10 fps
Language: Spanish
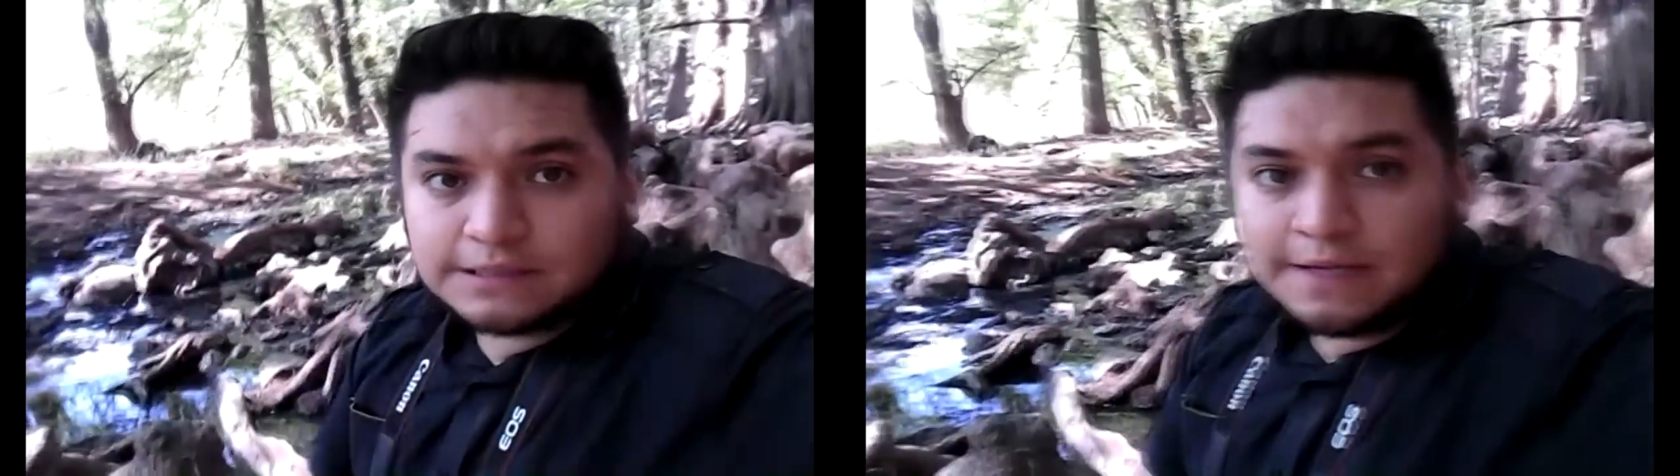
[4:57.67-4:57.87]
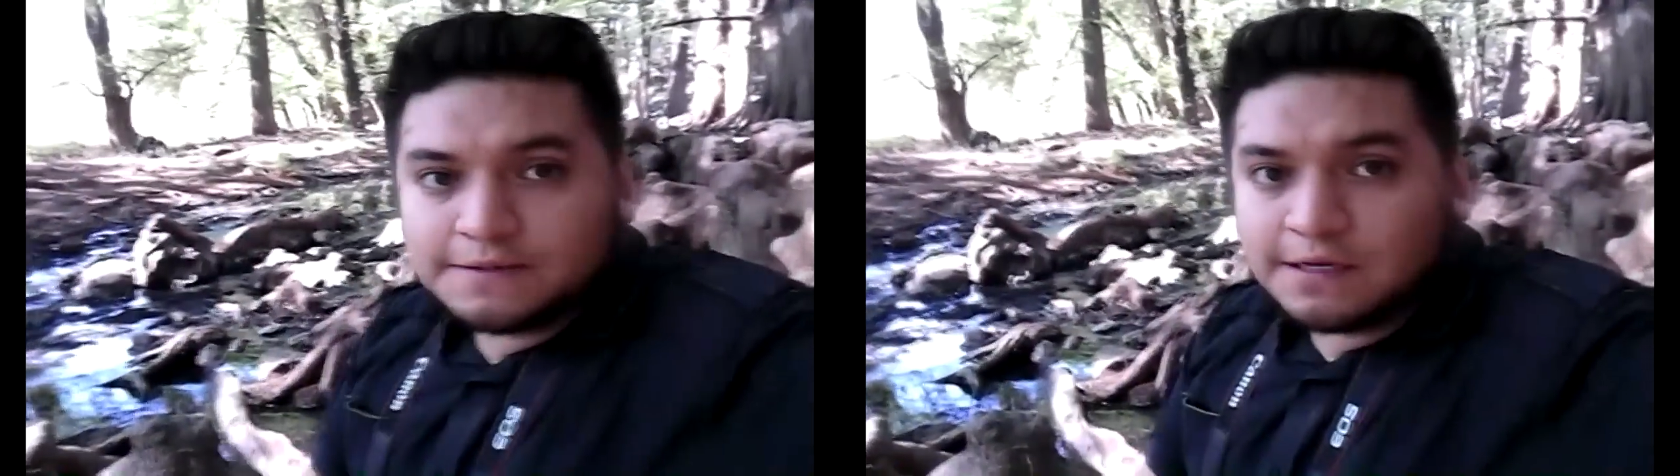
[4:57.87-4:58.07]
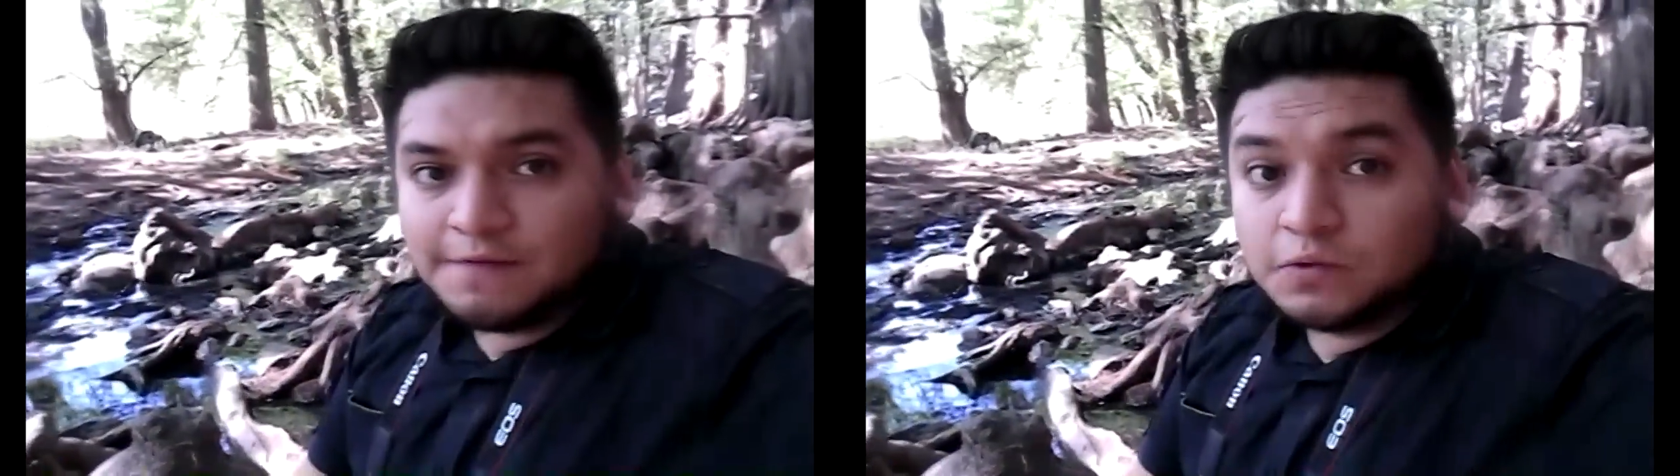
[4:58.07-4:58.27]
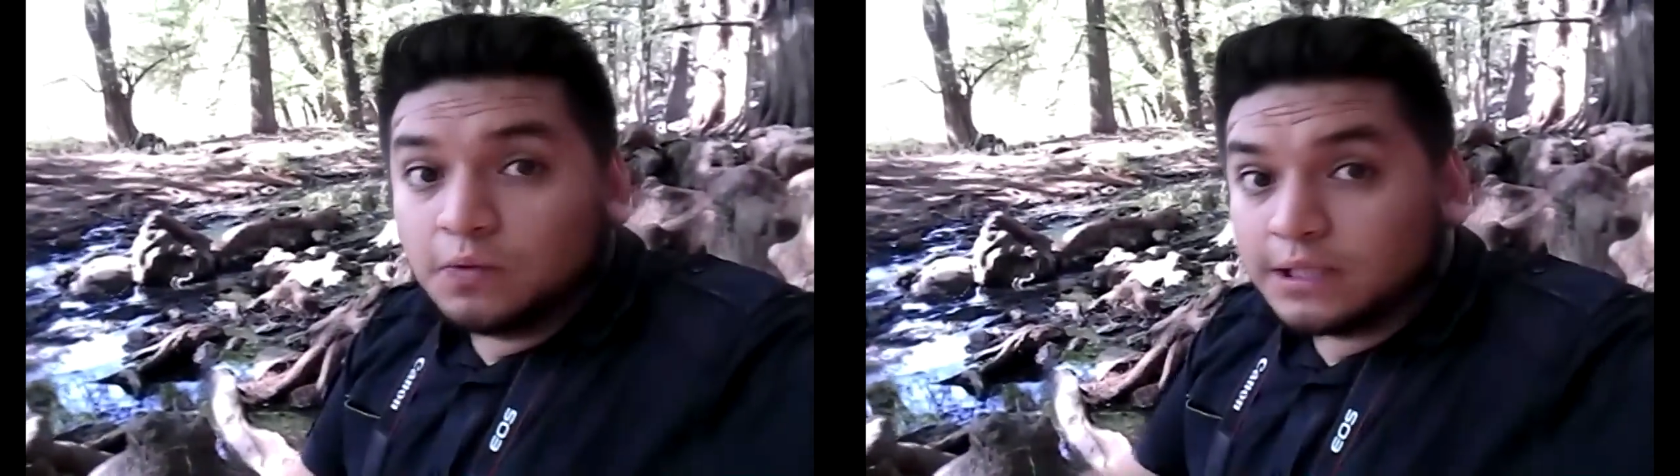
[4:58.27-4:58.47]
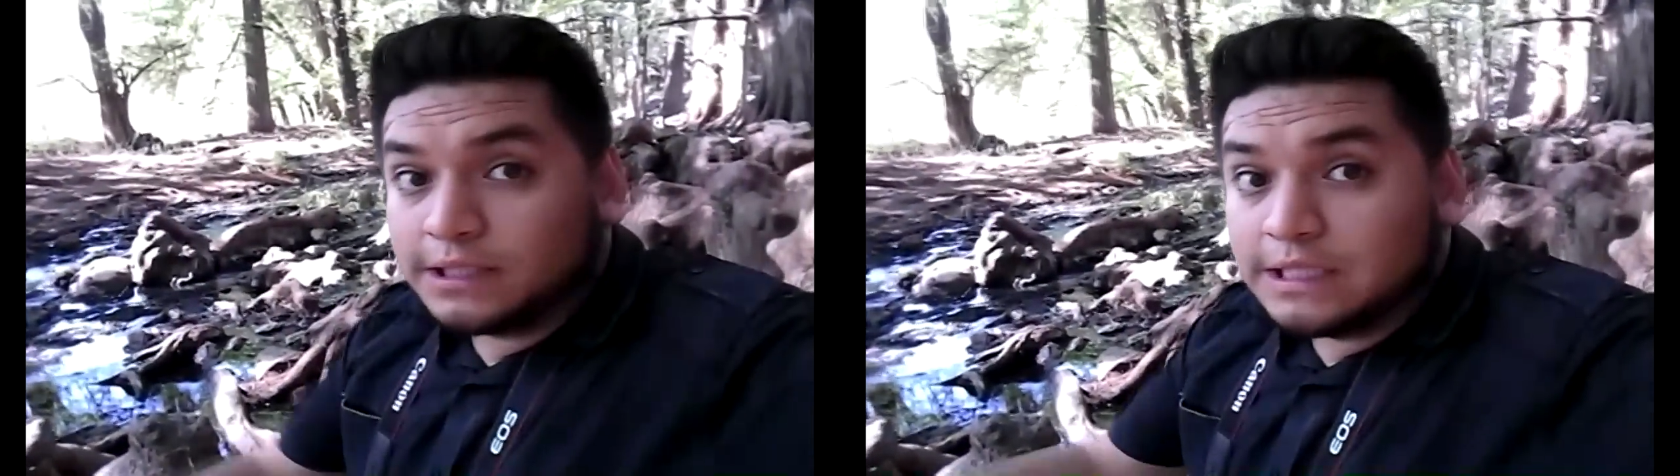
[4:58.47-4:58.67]
estaba salvando
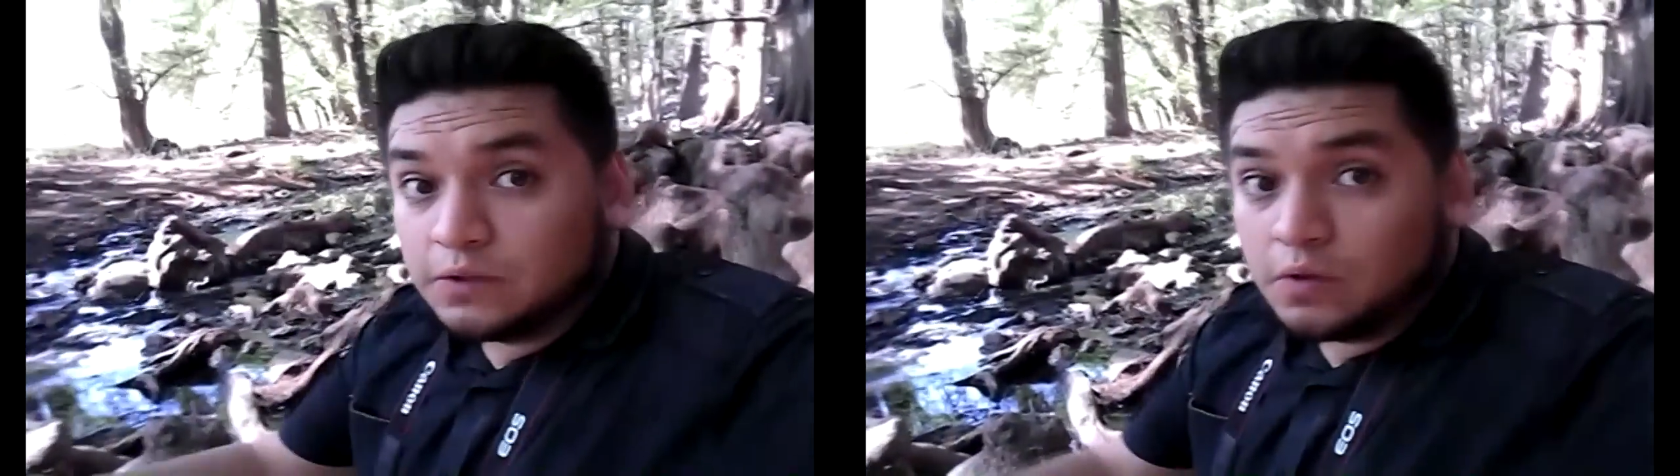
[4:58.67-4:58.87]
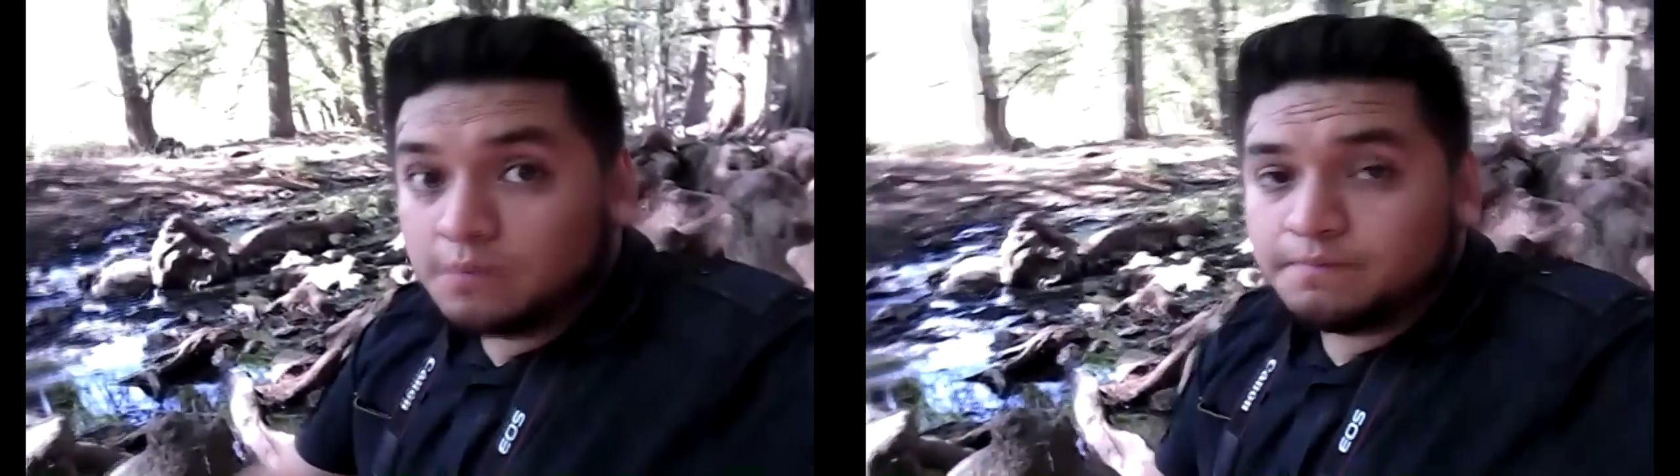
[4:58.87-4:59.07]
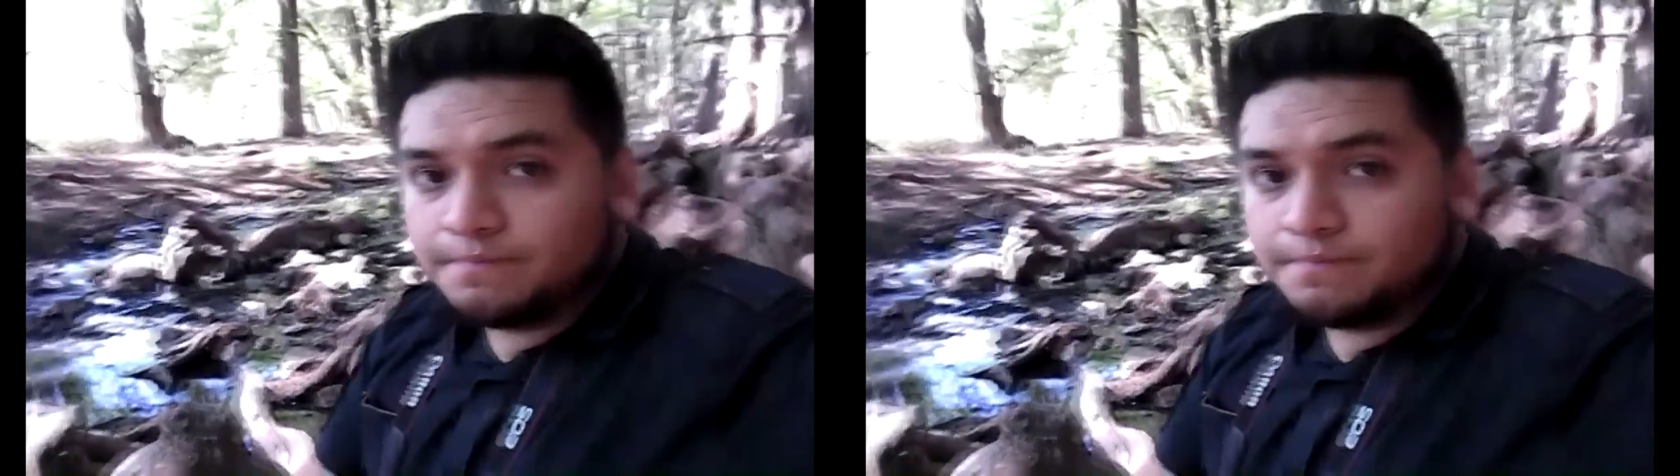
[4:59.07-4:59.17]
un gatito.